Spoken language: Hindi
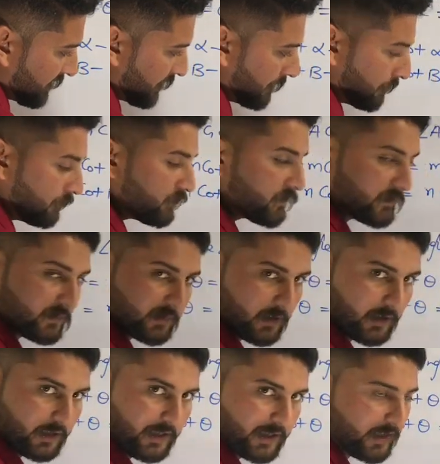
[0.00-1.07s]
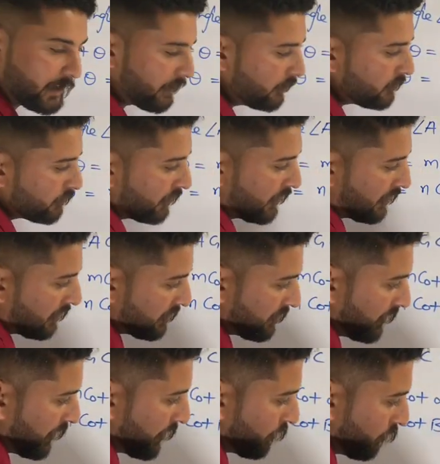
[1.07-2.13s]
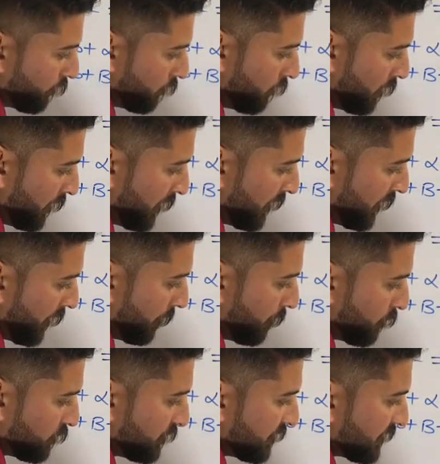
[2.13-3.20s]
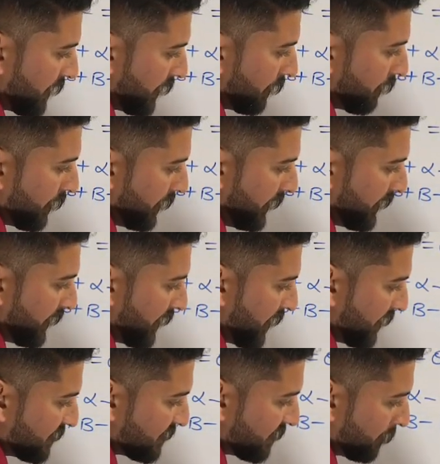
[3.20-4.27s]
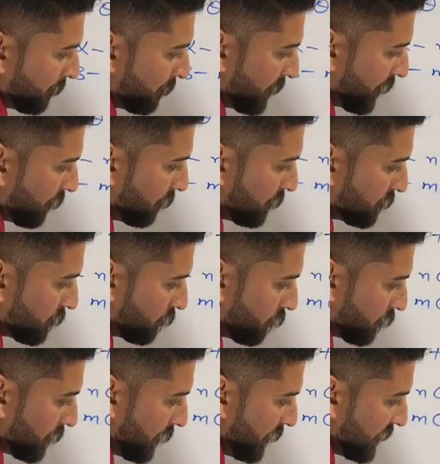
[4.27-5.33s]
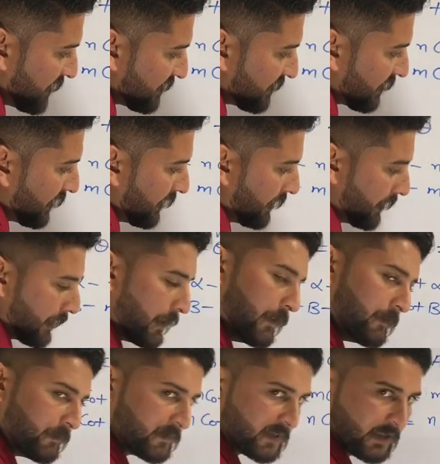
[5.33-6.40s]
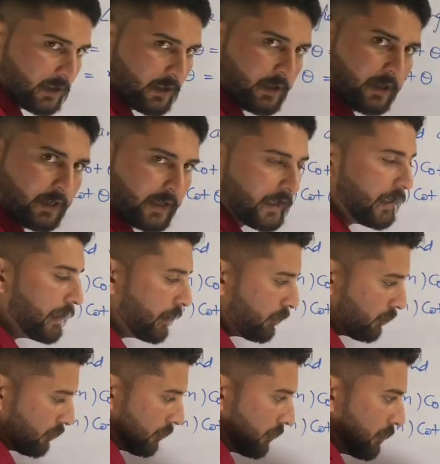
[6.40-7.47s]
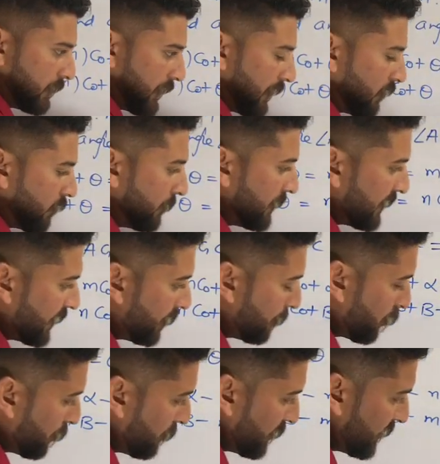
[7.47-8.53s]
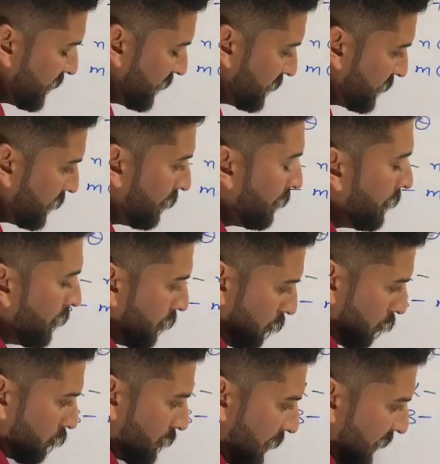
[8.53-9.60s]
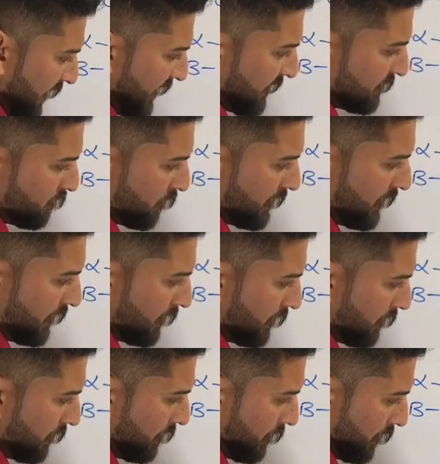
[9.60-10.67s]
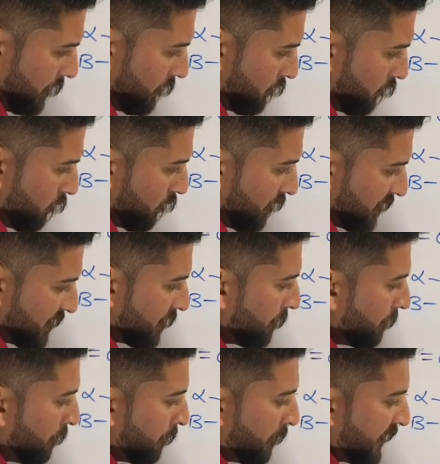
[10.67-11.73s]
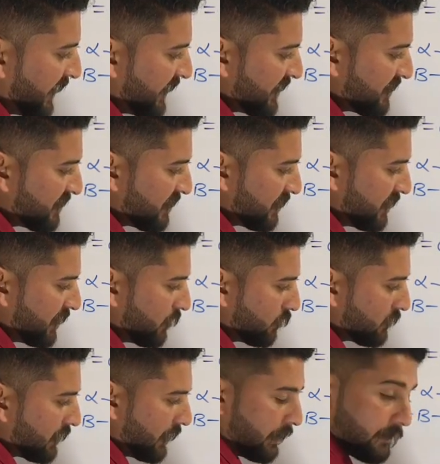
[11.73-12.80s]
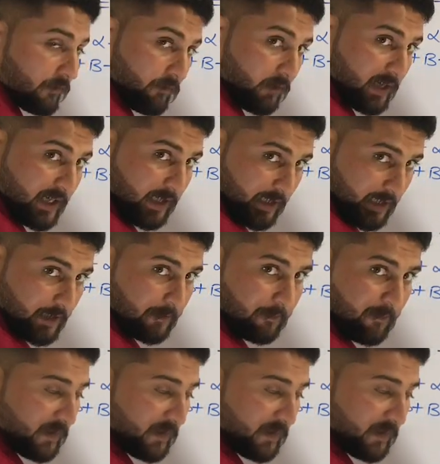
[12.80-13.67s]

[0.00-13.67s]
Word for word: हैं इंटरनल जो एंगल्स हैं ये दोनों अपोजिट साइड वाले इनका सम इक्वल्स टू होता है इस साइड के ठीक है ट्रिग्नोमेट्री की प्रॉपर्टी रहती है होता क्या एक्चुअली इन दोनों का सम माइनस ये होता है 180